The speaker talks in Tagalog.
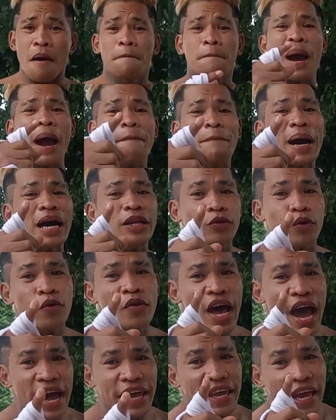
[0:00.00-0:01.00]

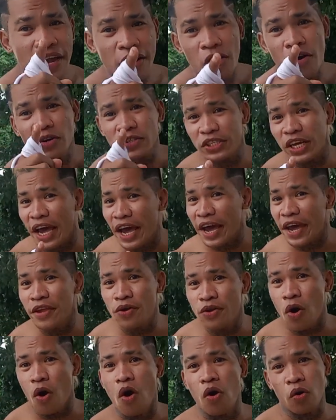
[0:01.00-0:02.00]
Papatunayan ko sa
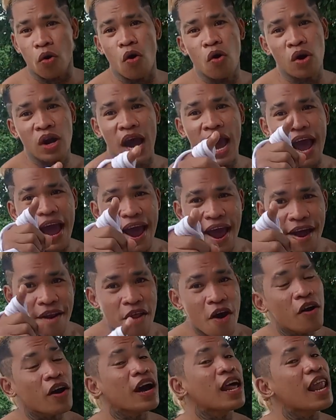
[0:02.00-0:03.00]
inyo kung
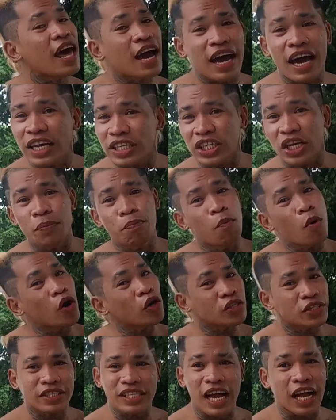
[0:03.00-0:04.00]
gaano kalakas si
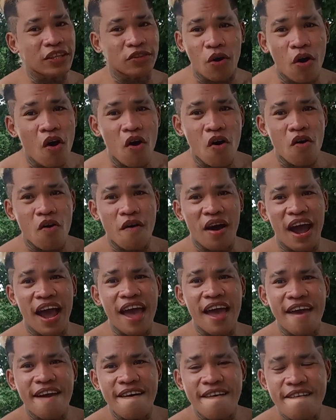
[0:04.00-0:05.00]
Boss Tato, ha?